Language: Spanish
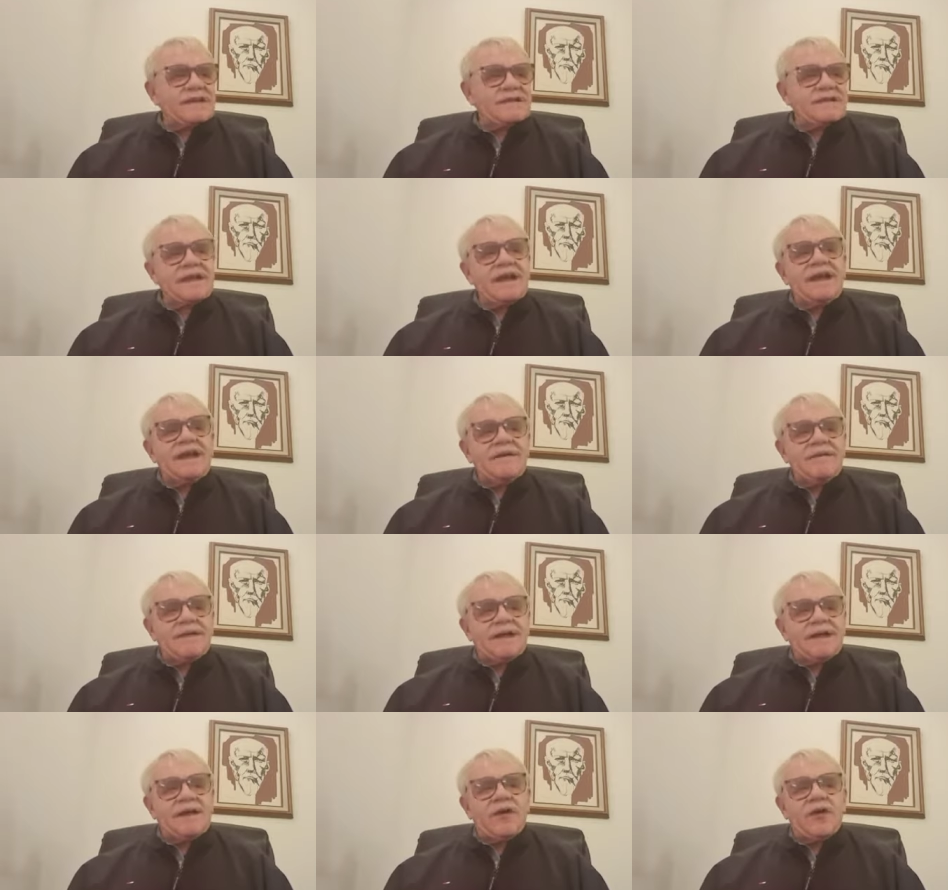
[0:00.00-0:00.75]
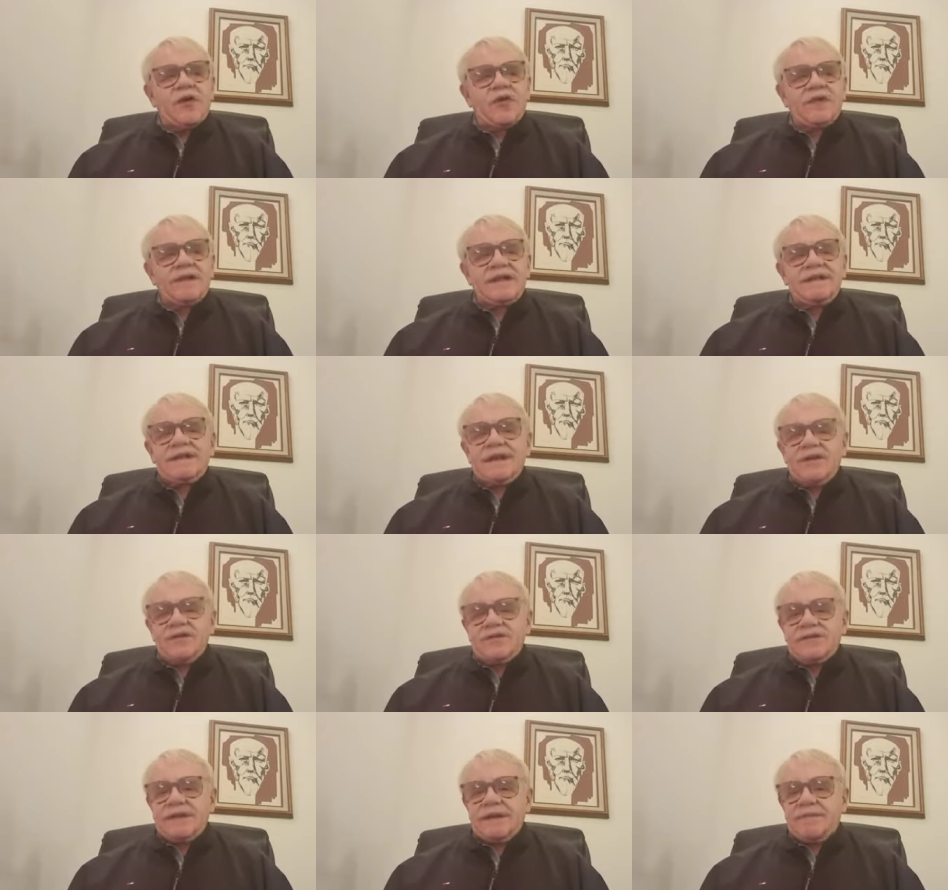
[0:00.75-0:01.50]
célebre Orden de
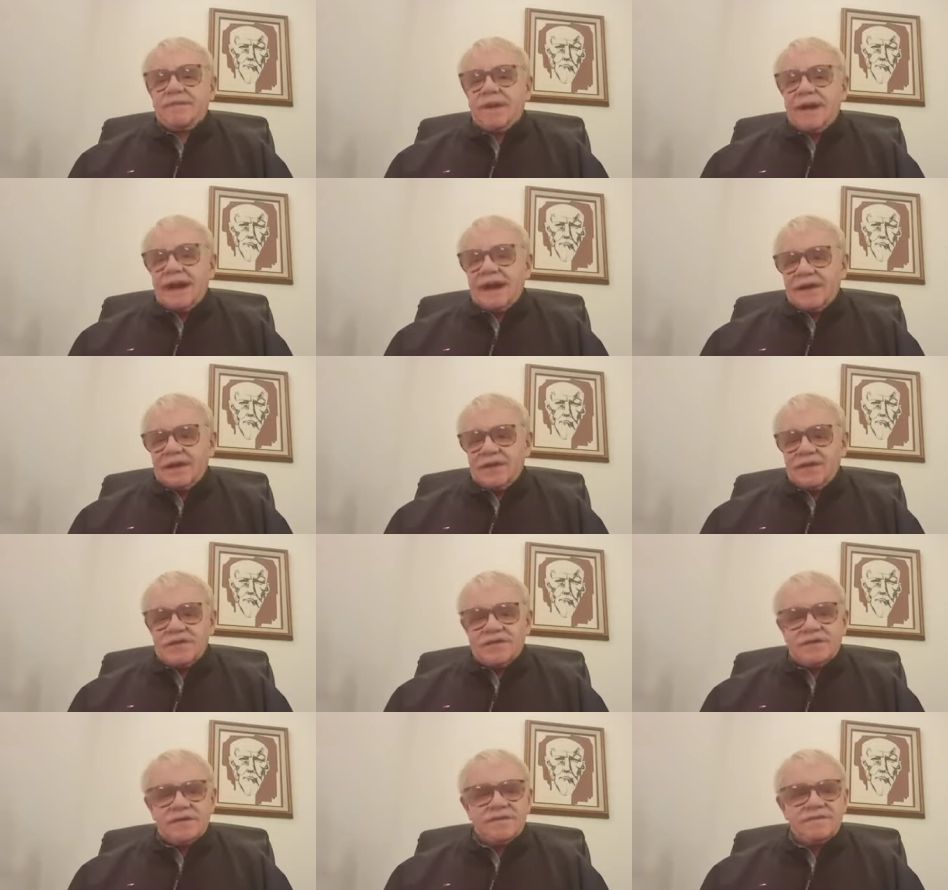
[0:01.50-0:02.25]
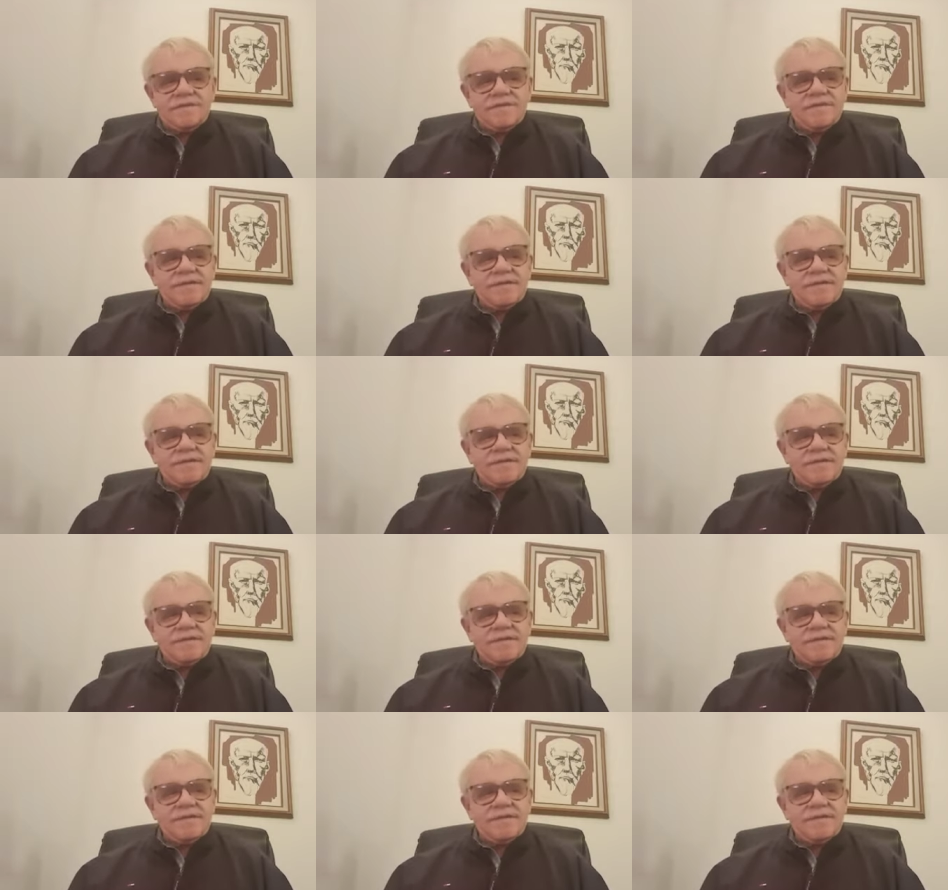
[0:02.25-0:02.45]
los Templarios,